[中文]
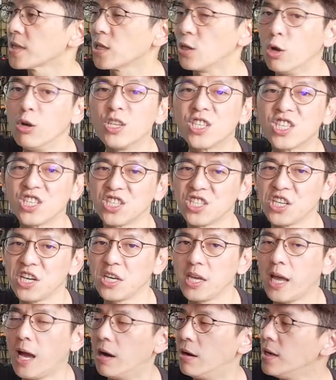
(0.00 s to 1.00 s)
有洗车
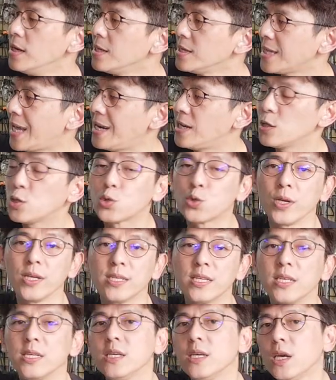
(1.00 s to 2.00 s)
也好，它的水
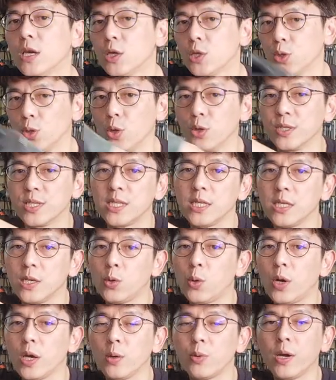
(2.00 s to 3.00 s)
汽有机
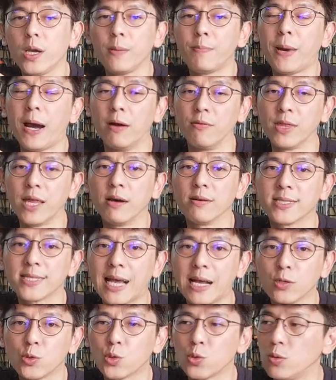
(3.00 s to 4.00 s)
会会跑到
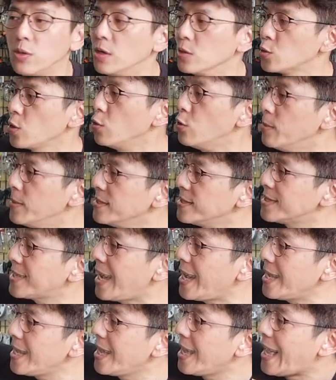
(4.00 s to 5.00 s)
上座，所以我们
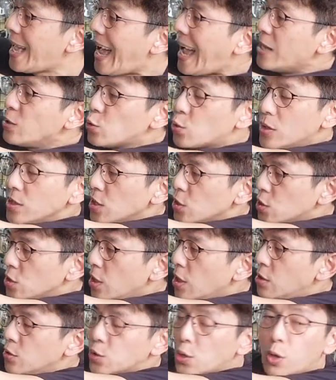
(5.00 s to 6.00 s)
在安装的
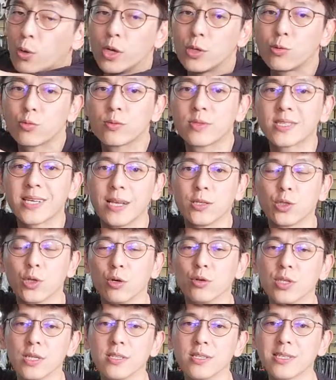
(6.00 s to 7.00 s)
时候都会在
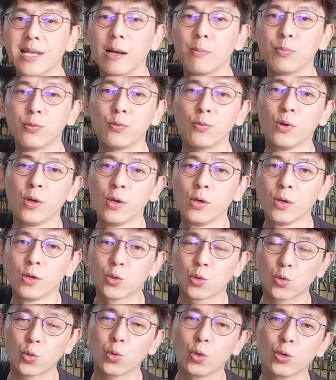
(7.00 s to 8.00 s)
轴心上部
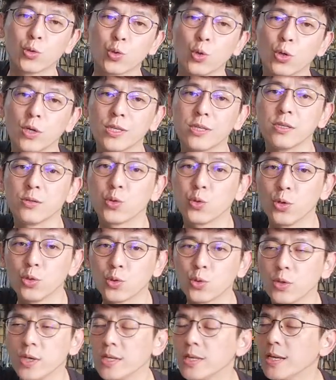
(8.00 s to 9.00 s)
多做一多
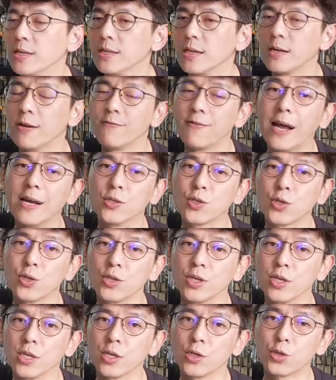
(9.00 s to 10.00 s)
做一点那个防
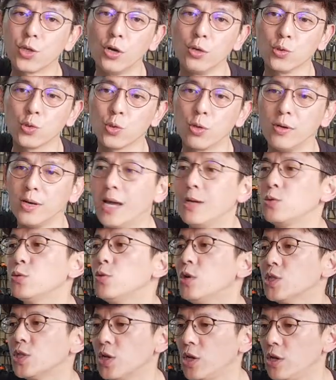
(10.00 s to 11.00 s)
锈的一个动作。那
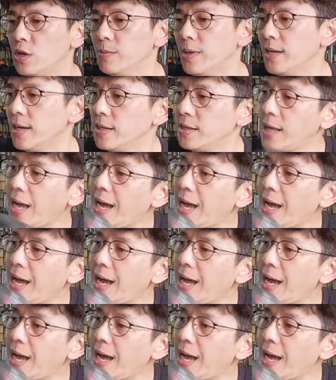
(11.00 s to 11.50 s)
如果车友们很